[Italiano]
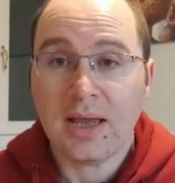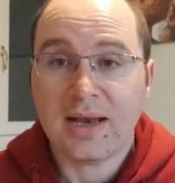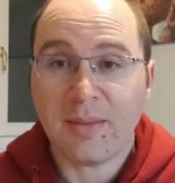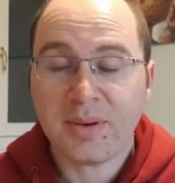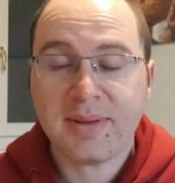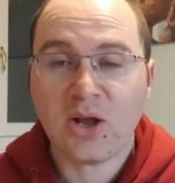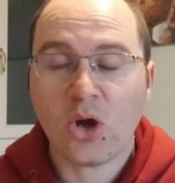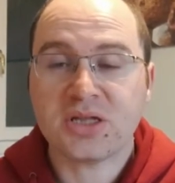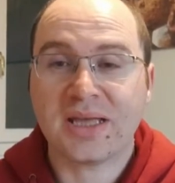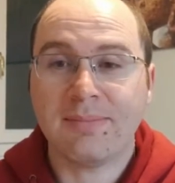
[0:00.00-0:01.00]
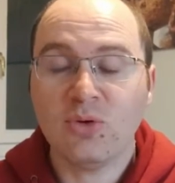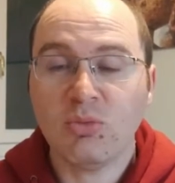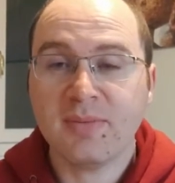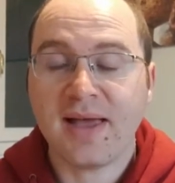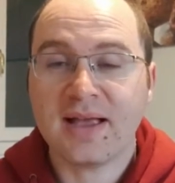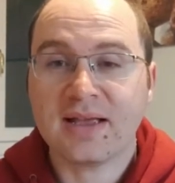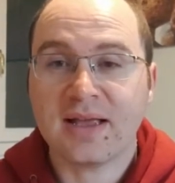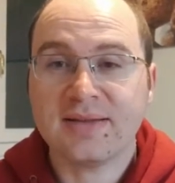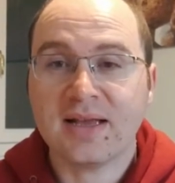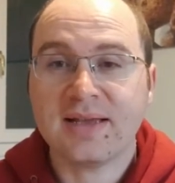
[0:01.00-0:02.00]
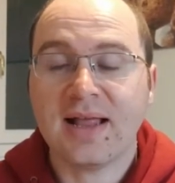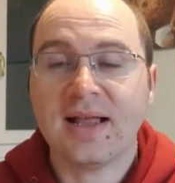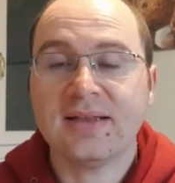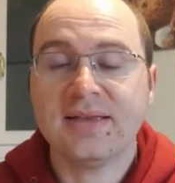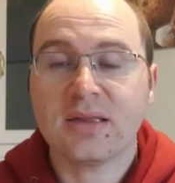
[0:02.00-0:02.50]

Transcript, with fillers: La prima cosa che più mi manca della Thailandia